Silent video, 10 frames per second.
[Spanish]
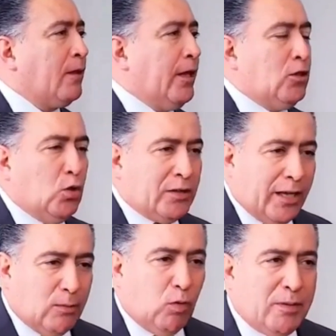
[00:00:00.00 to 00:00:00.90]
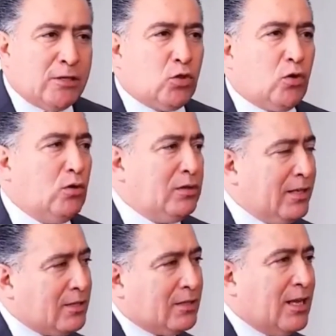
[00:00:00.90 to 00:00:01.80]
en donde hemos visto con
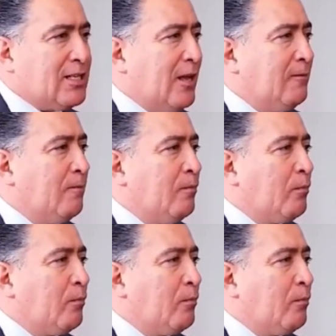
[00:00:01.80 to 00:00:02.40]
tristeza